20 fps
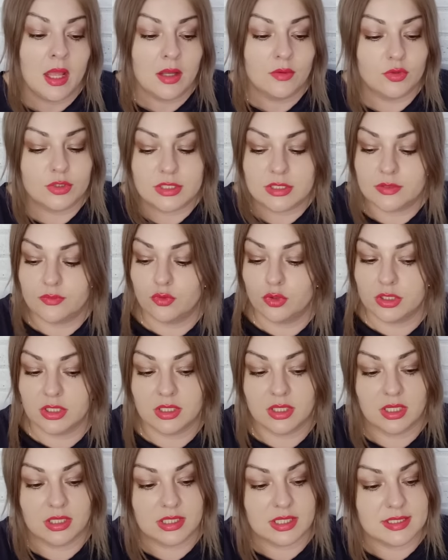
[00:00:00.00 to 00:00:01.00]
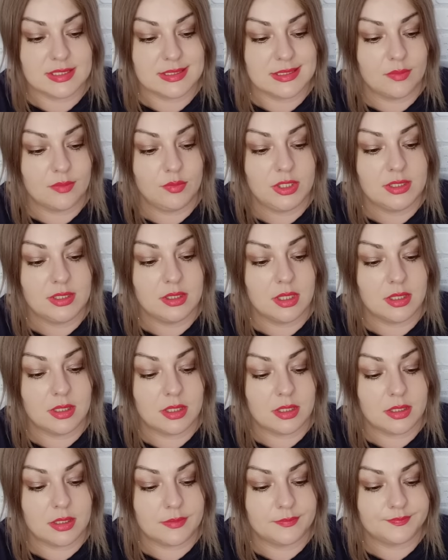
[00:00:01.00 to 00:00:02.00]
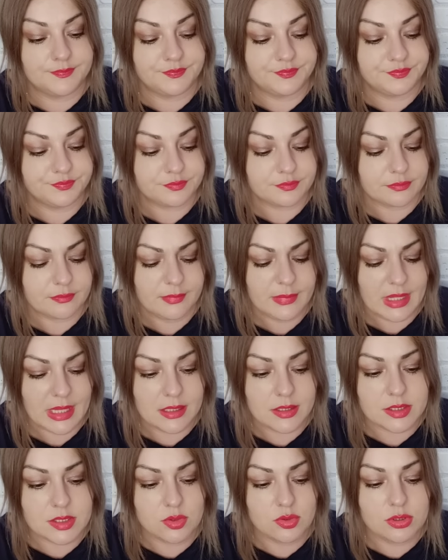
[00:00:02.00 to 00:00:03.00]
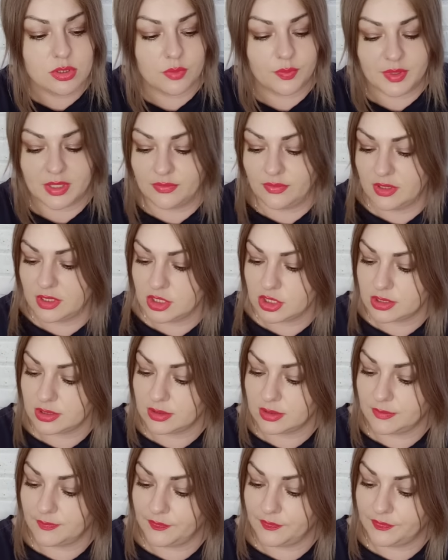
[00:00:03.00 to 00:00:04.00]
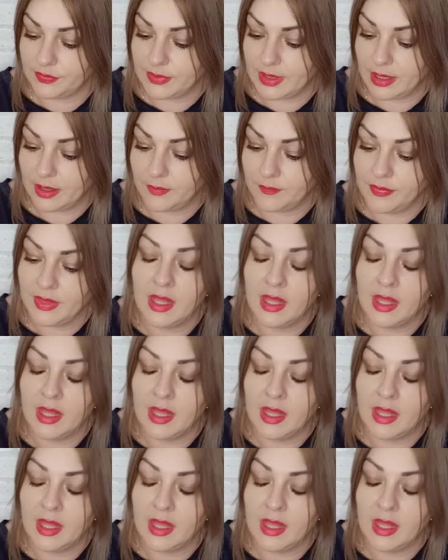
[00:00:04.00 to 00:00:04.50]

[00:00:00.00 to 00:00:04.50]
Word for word: Вот сегодня как раз добила студия Professional, да,